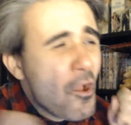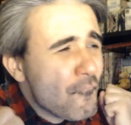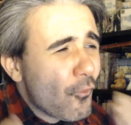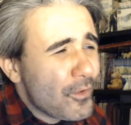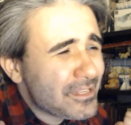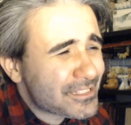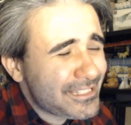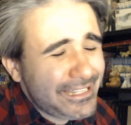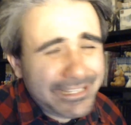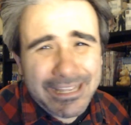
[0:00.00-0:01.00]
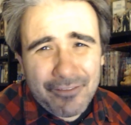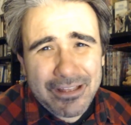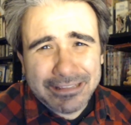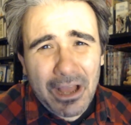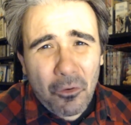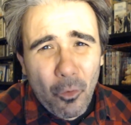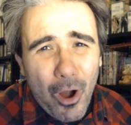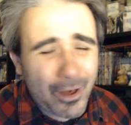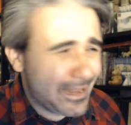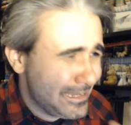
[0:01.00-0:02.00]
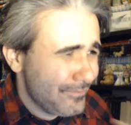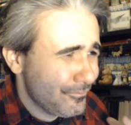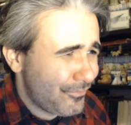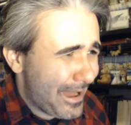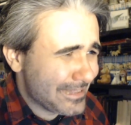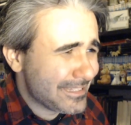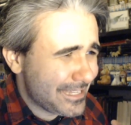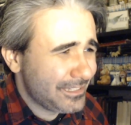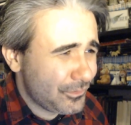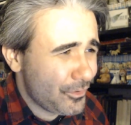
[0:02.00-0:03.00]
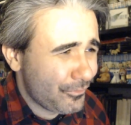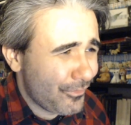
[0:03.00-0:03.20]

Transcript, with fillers: Voi sì che avete a cuore l'infanzia di noi